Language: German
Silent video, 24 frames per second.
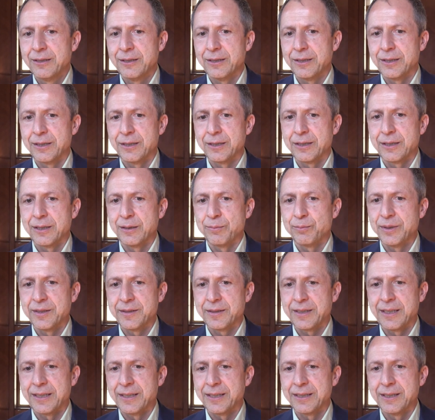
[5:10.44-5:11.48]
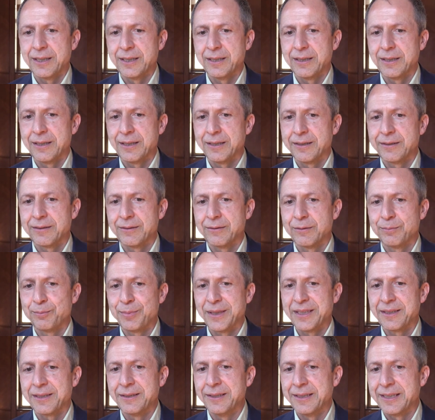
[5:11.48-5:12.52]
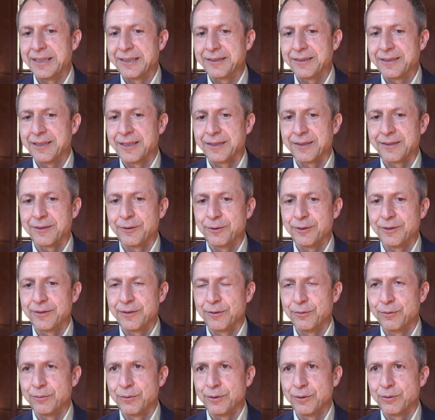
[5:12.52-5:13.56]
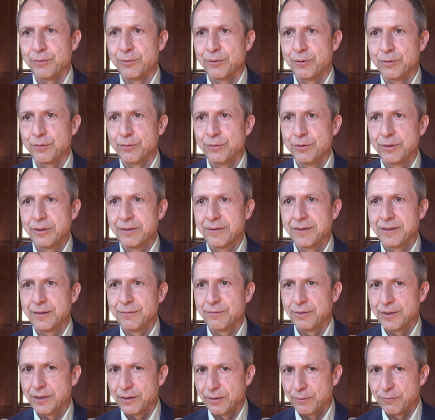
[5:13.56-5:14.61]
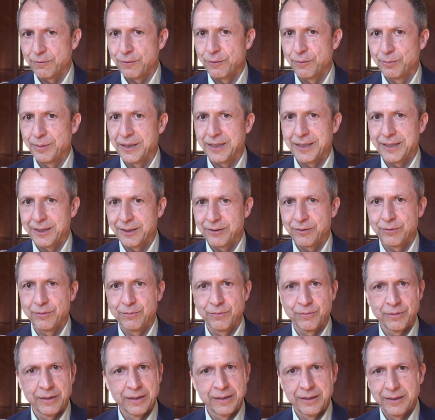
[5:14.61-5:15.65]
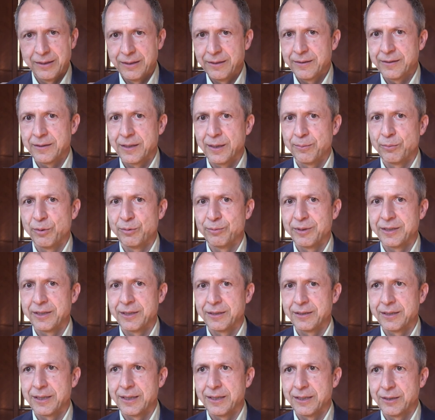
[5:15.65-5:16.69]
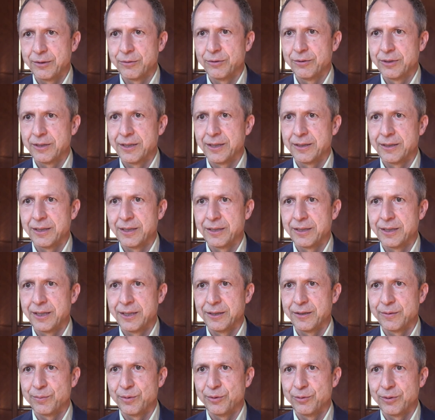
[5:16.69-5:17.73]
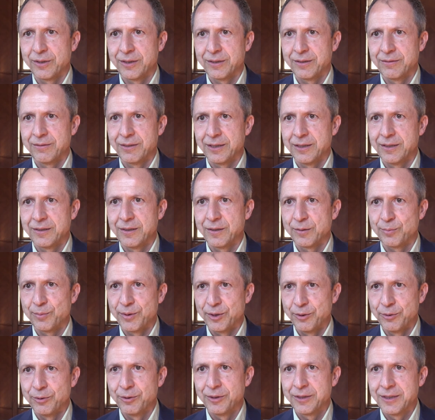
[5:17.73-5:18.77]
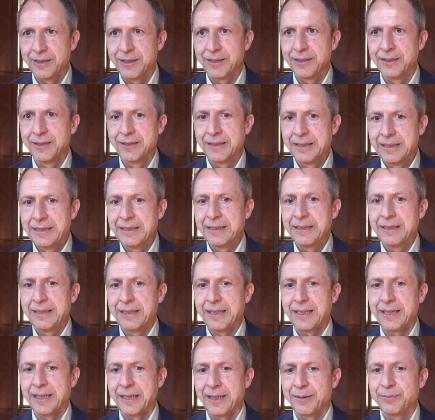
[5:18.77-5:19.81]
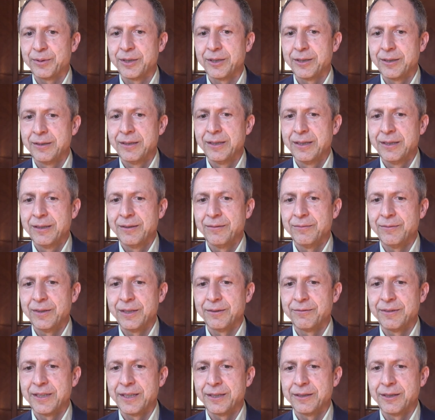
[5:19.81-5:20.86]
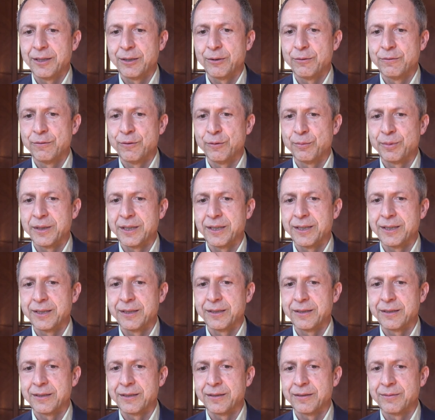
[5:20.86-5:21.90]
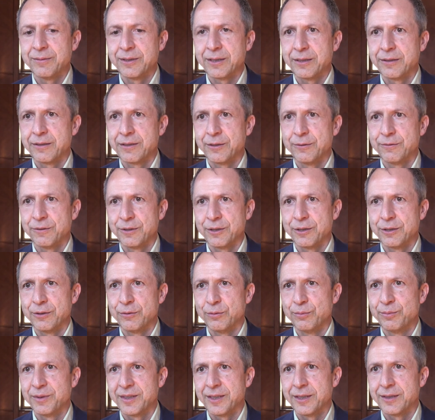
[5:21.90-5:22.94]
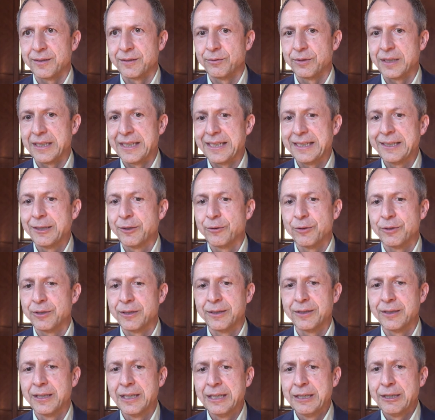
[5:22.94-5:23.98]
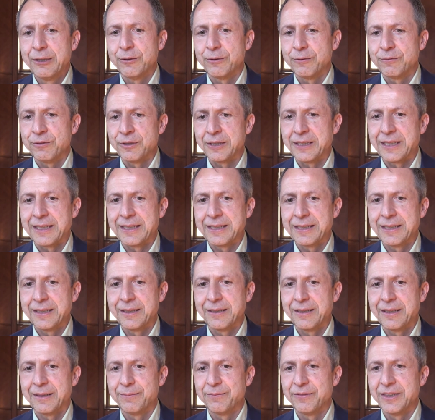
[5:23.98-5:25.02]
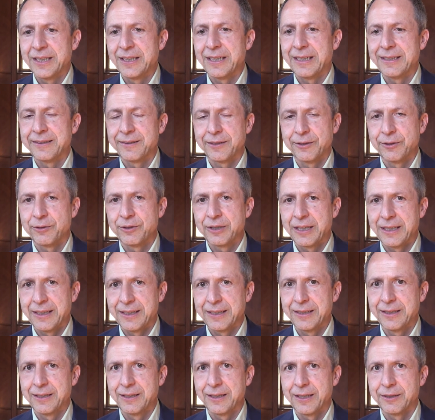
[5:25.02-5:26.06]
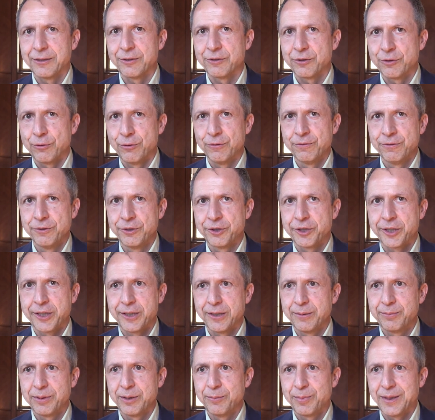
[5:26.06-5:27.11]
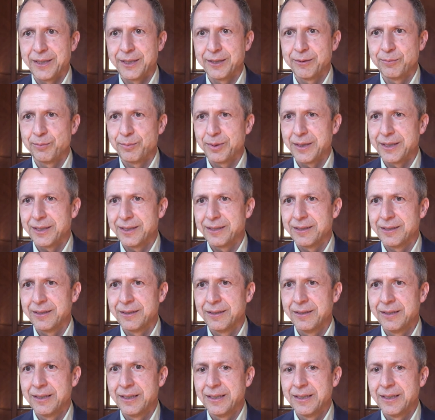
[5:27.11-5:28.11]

äh, geht bis dahin, also Betten, Ersatzhäuser und, und, und, sind wir in der Vorbereitung. Es gibt momentan keinen konkreten Anhaltspunkt, dass wir dieses benötigen, aber wir werden darauf vorbereitet, dass wir dann sofort in Umsetzung gehen können. Und von daher haben wir also noch keinen Katastrophenstab in Baden-Baden.